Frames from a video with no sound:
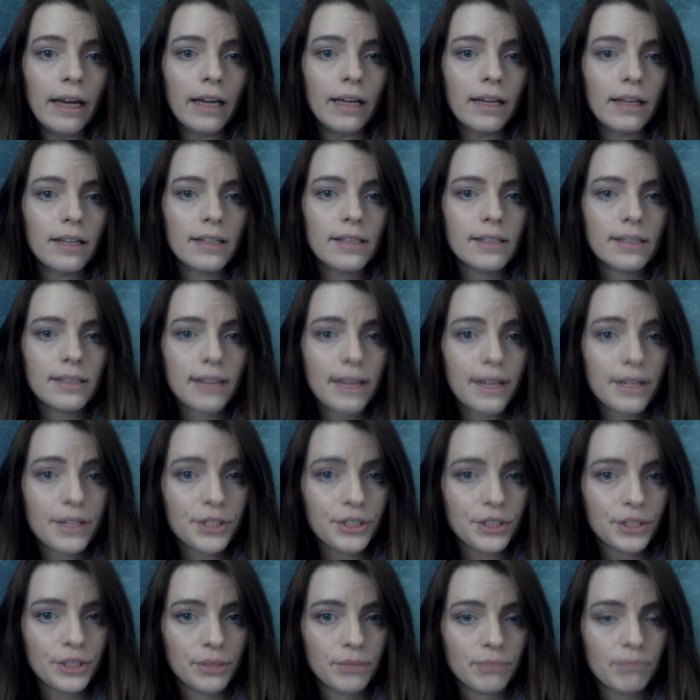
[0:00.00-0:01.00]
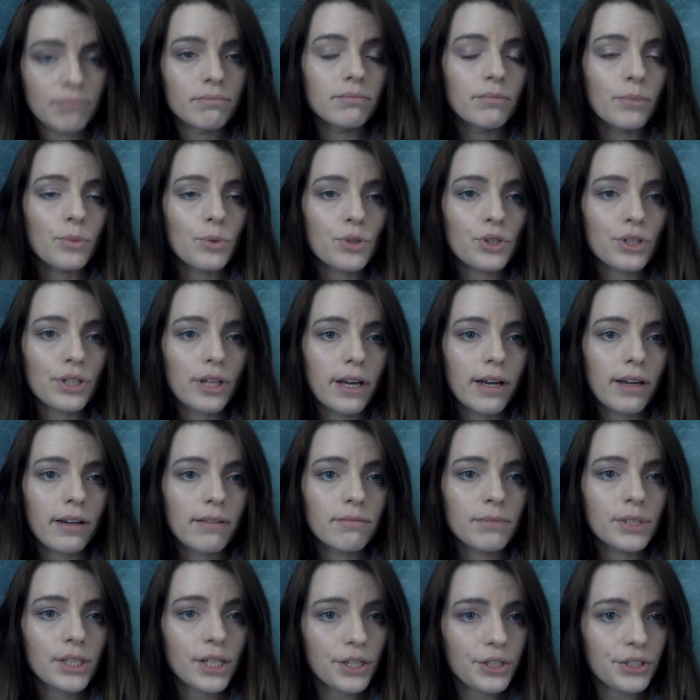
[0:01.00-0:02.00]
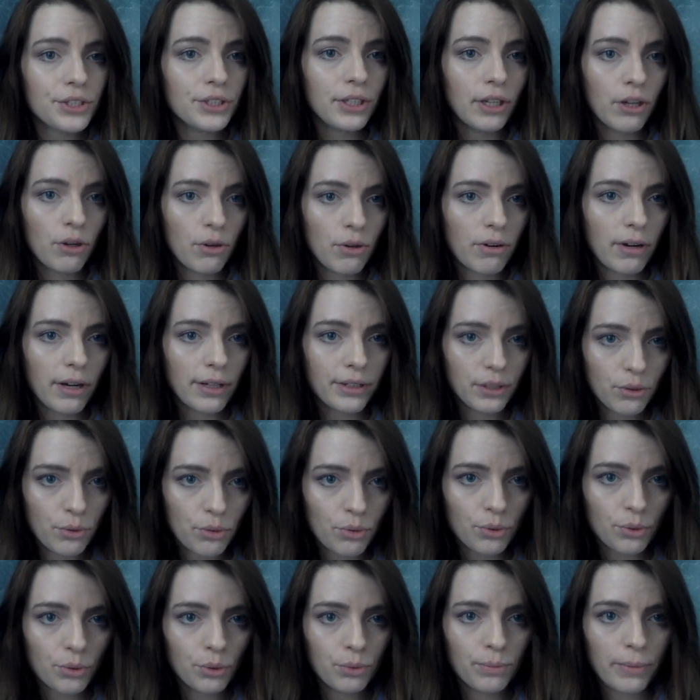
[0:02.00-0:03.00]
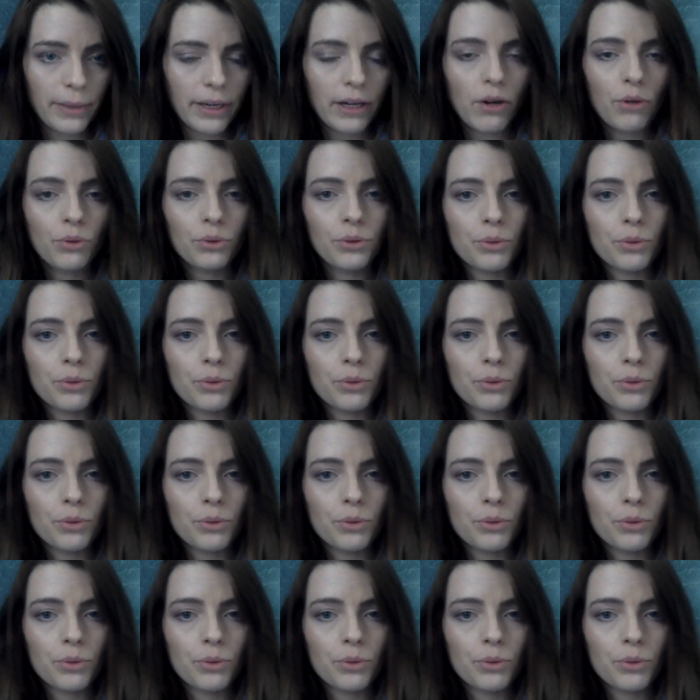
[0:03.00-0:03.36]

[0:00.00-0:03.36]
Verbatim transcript: e, z treści, można, z treści tego artykułu 7,